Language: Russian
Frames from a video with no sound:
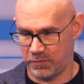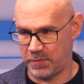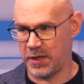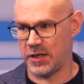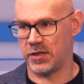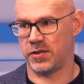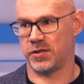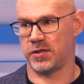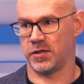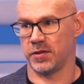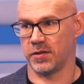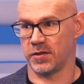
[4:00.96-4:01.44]

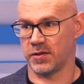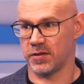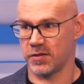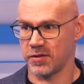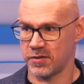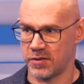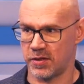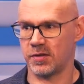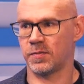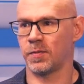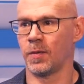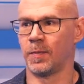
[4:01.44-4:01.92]
вместе
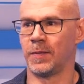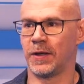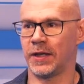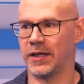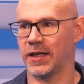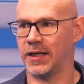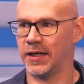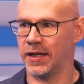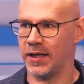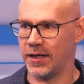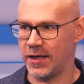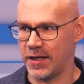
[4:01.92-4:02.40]
с
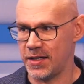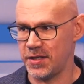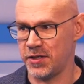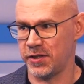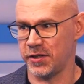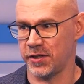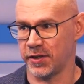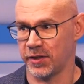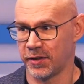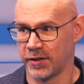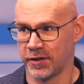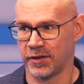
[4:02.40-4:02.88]
Республикой
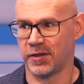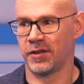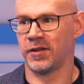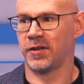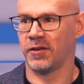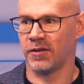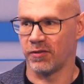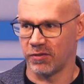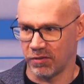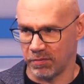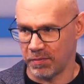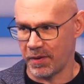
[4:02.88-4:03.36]
Хакасия
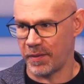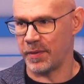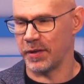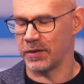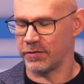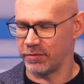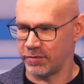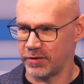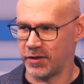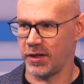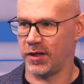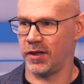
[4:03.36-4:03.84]
в
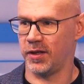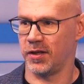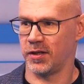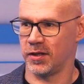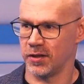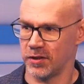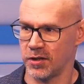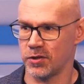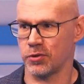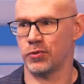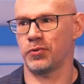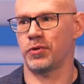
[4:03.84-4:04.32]
момент
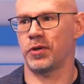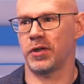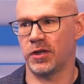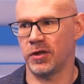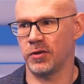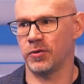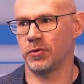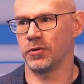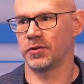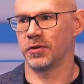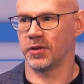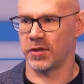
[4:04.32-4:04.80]
выделения нашего
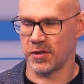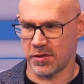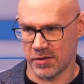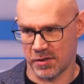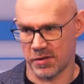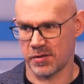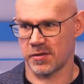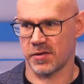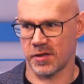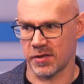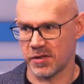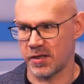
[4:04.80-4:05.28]
региона
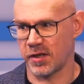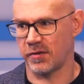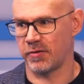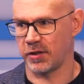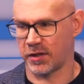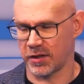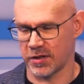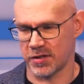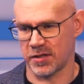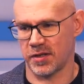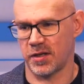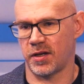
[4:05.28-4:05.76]
из
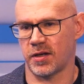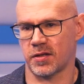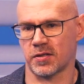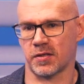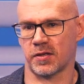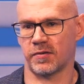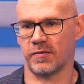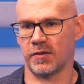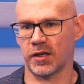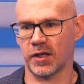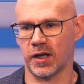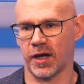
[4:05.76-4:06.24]
состава
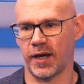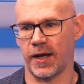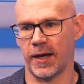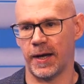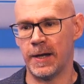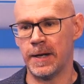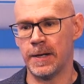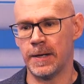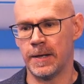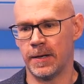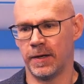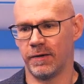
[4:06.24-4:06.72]
Красноярского
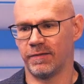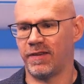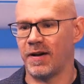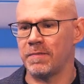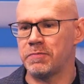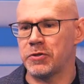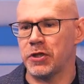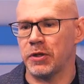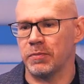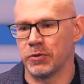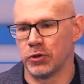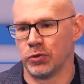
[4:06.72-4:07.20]
края,
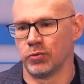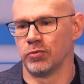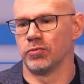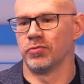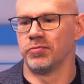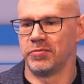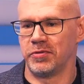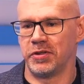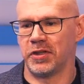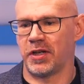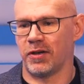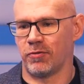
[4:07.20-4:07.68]
Вообще бы,
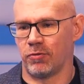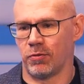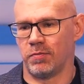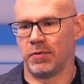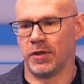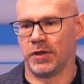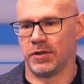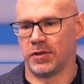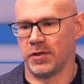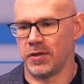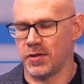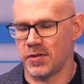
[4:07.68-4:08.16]
ну, никого
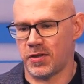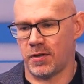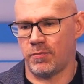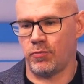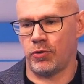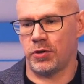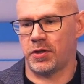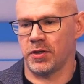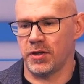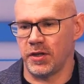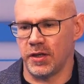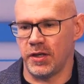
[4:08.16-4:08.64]
бы это не
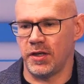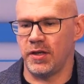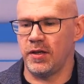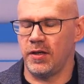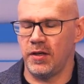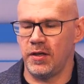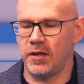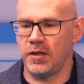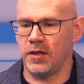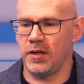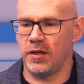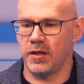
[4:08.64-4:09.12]
заботило. И,
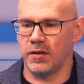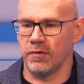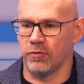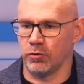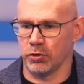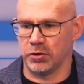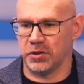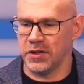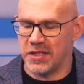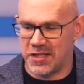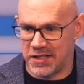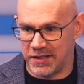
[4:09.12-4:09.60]
и
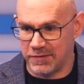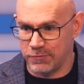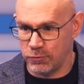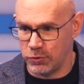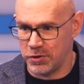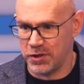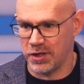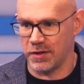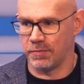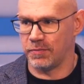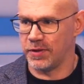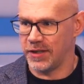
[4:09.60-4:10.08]
вот на
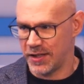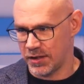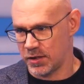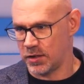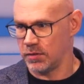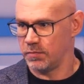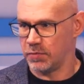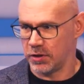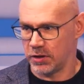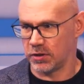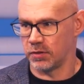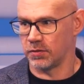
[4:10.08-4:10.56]
сегодня бы,
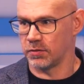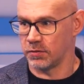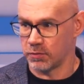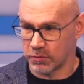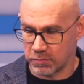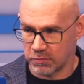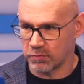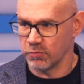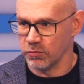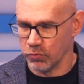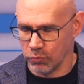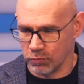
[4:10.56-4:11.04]
если бы,
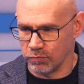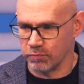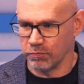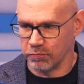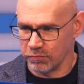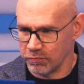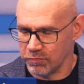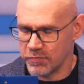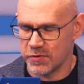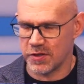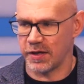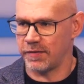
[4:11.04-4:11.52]
ну,
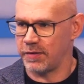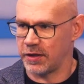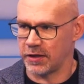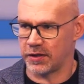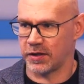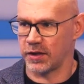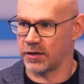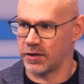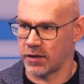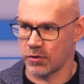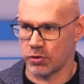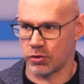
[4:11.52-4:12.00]

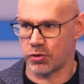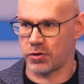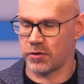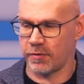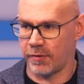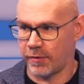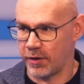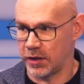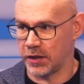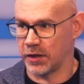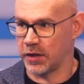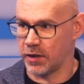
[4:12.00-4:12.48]
совет тогда
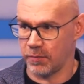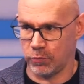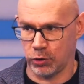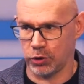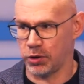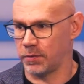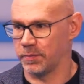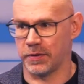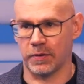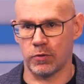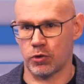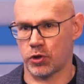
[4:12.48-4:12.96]
существовал и
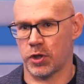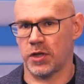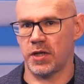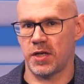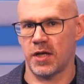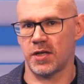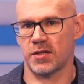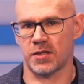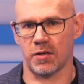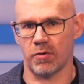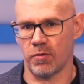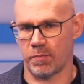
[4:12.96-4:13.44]
работал, потому что
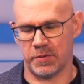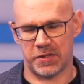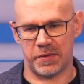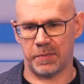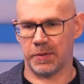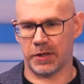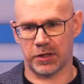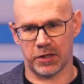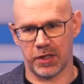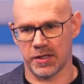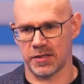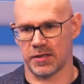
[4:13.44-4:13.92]
идея сама по
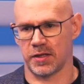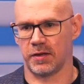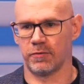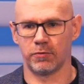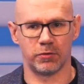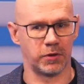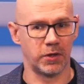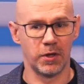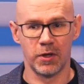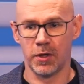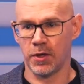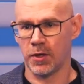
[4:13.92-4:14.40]
себе
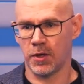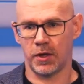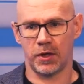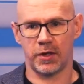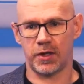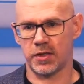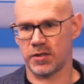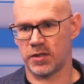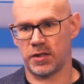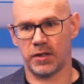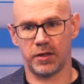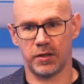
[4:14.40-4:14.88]
классная. Вот
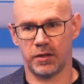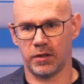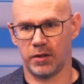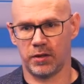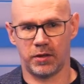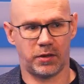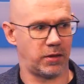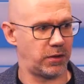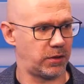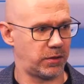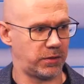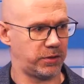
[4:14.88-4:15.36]
если
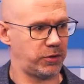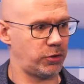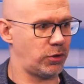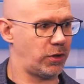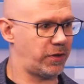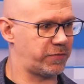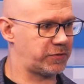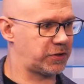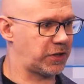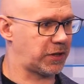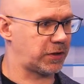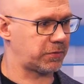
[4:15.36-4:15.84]
э,
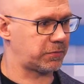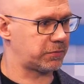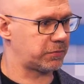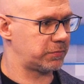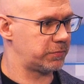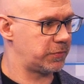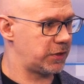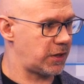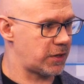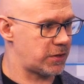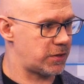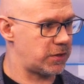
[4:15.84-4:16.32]
ее автор
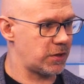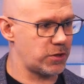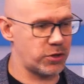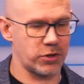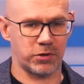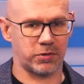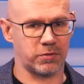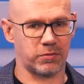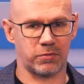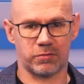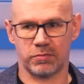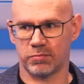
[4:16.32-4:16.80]
меня
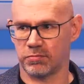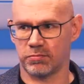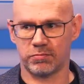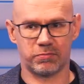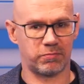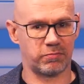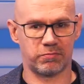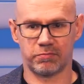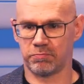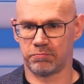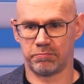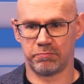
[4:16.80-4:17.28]
слышит,
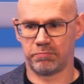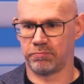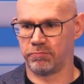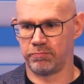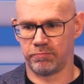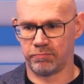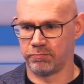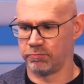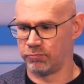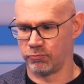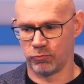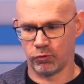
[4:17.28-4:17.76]

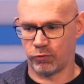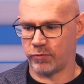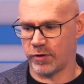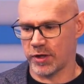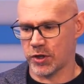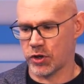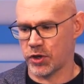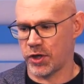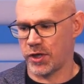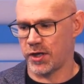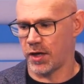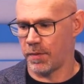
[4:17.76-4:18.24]

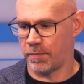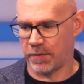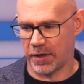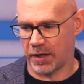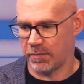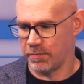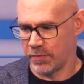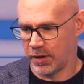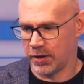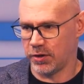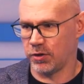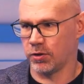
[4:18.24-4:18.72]
уважение
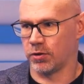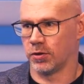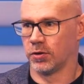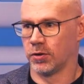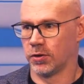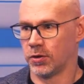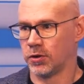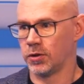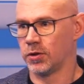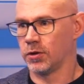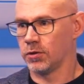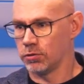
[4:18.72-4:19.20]
прямо. Помаши мое.
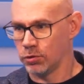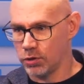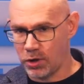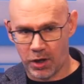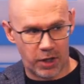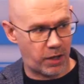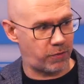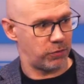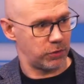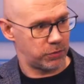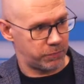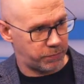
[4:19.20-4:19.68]
рукой.
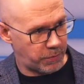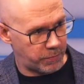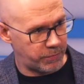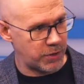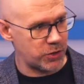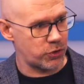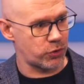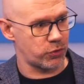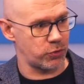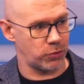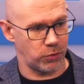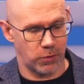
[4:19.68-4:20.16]
Да, вот
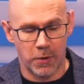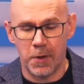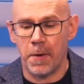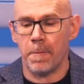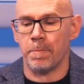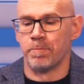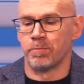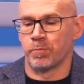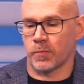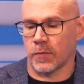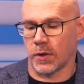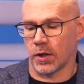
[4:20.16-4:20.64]
помашу.
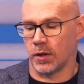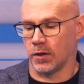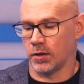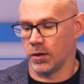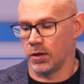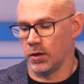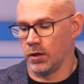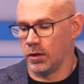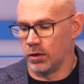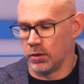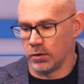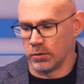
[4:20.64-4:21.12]

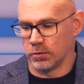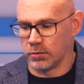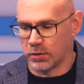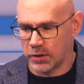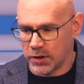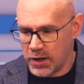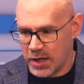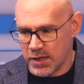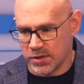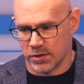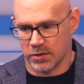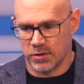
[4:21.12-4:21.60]
Э,
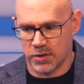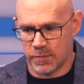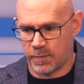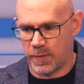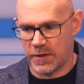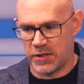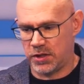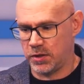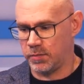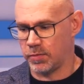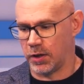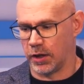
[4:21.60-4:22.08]
класс,
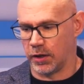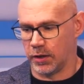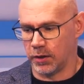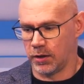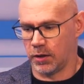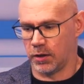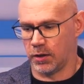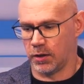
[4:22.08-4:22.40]
спасибо.